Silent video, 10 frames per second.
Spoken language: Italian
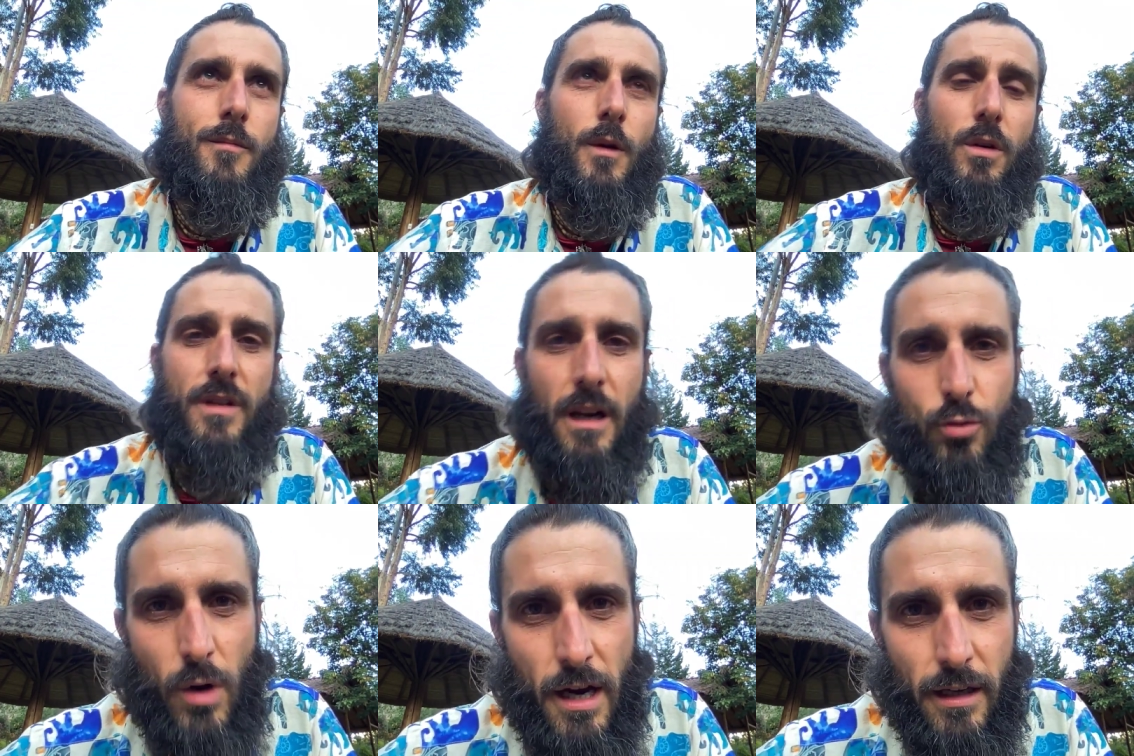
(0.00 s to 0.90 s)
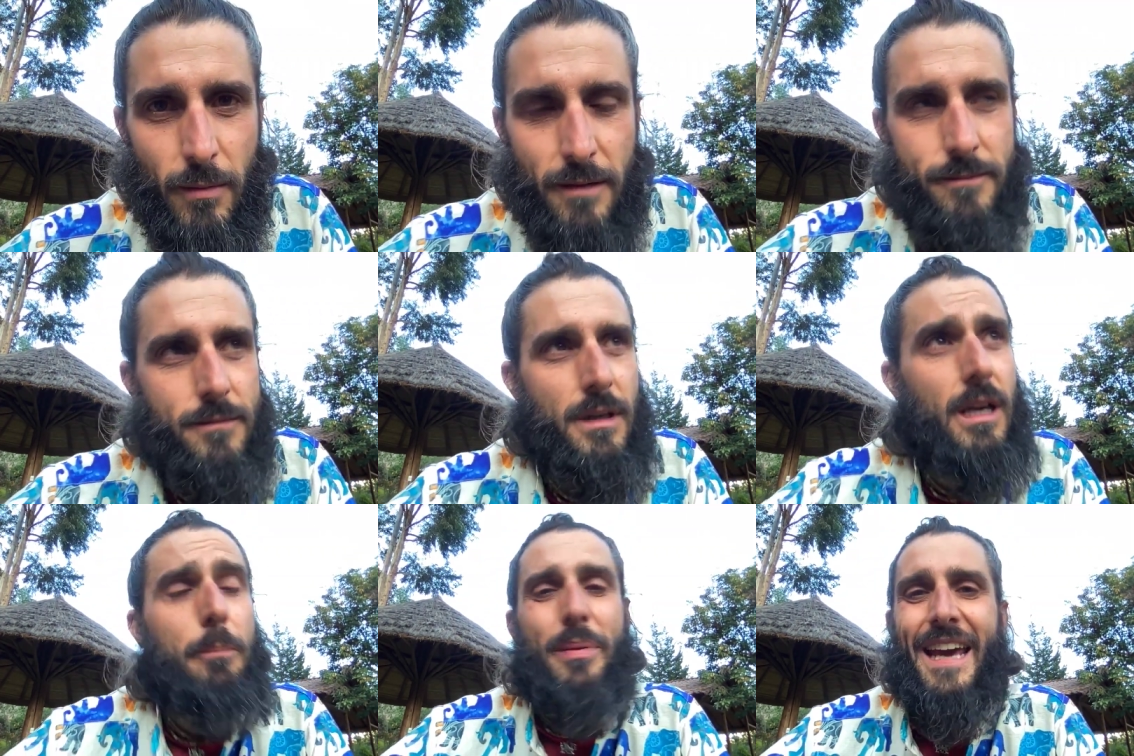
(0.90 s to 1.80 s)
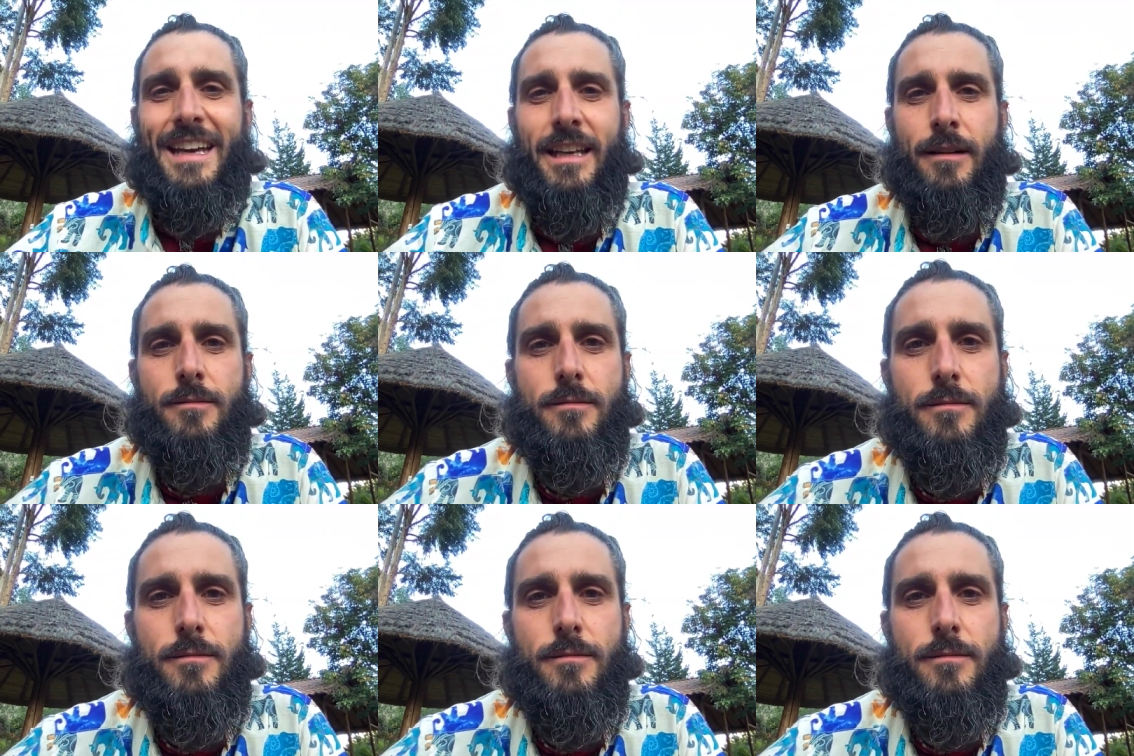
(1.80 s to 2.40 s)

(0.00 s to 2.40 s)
Questa è la tua anima. Il piede.